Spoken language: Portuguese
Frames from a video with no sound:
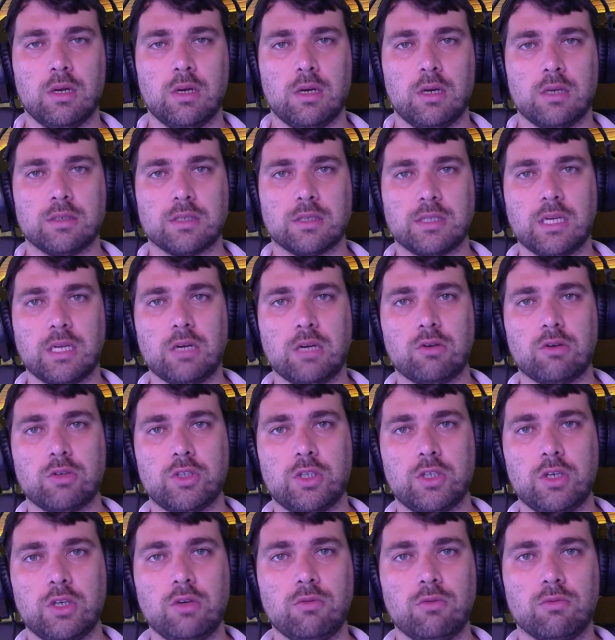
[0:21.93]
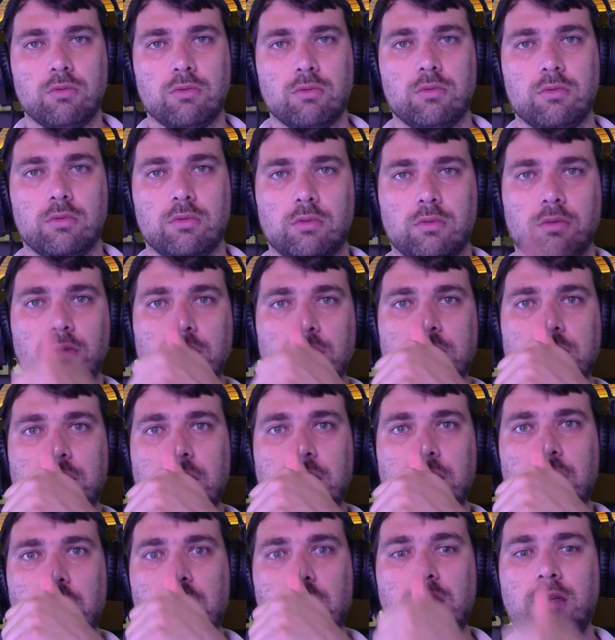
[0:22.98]
você curtiu,
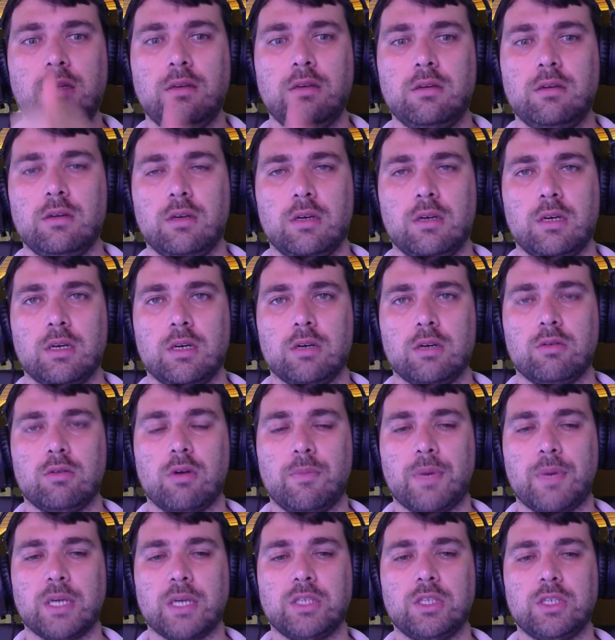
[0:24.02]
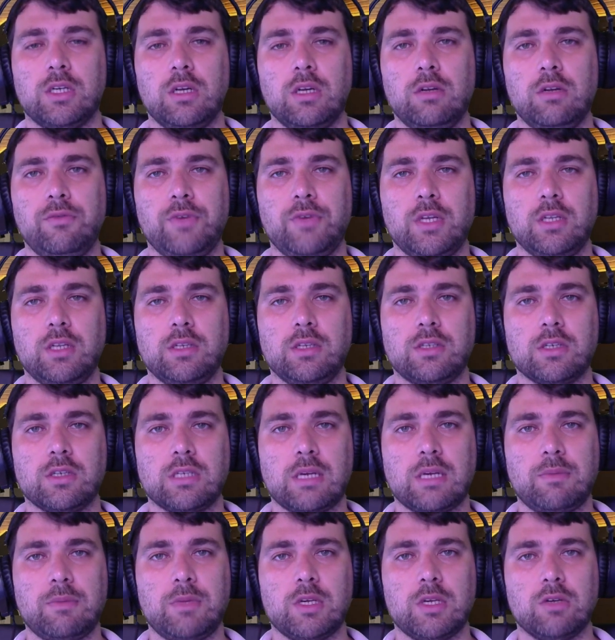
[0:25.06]
gostei, compartilhe o vídeo com seus
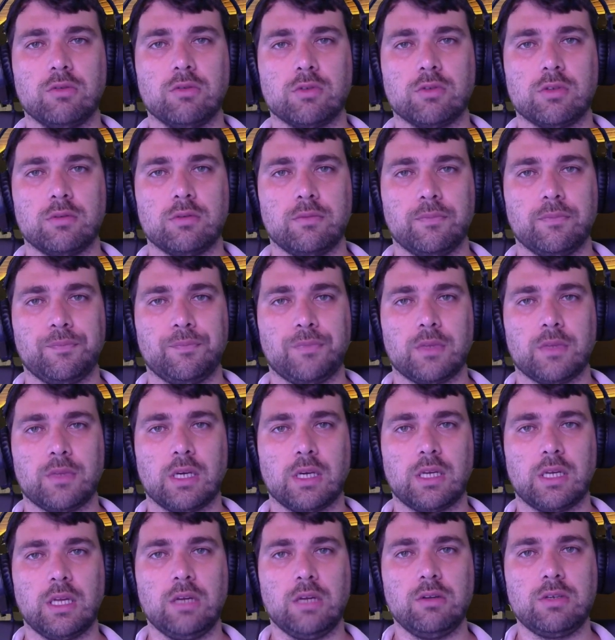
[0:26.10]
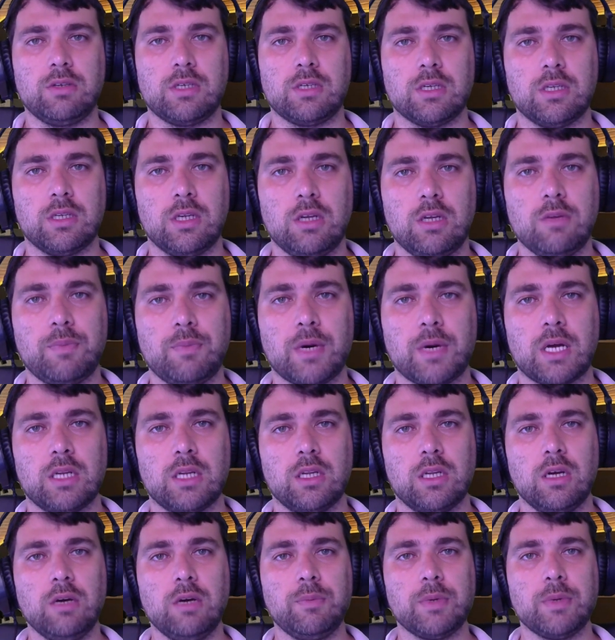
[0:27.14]
amigos e clique no sininho para
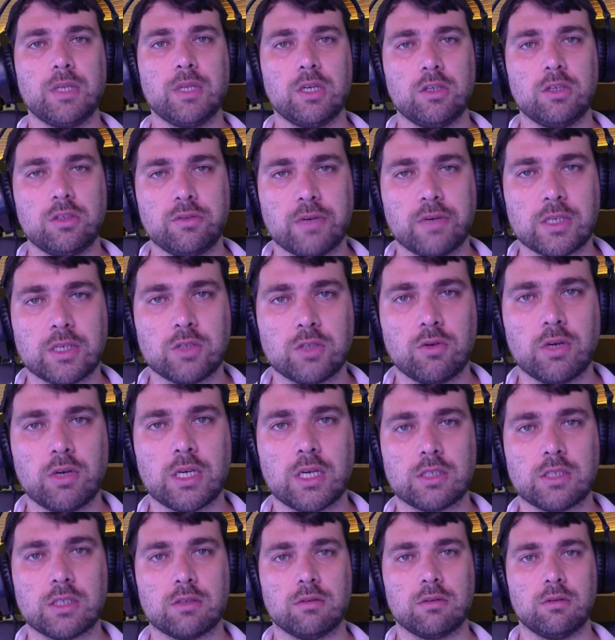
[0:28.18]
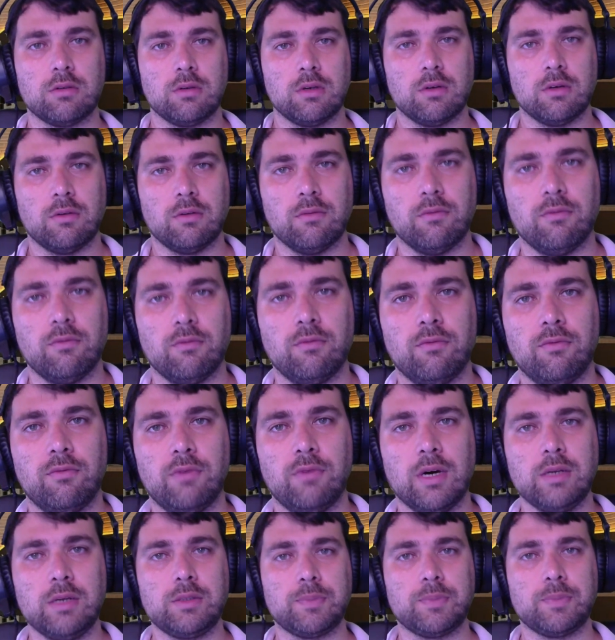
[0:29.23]
não perder notificações.
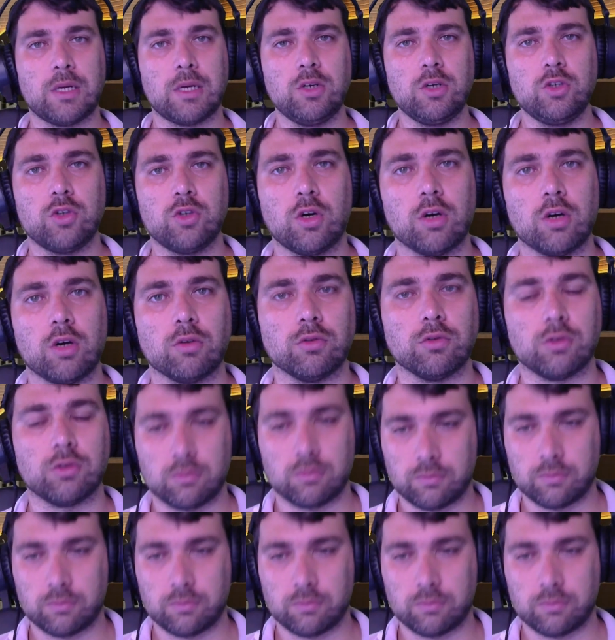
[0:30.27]
Vamos para os jogos.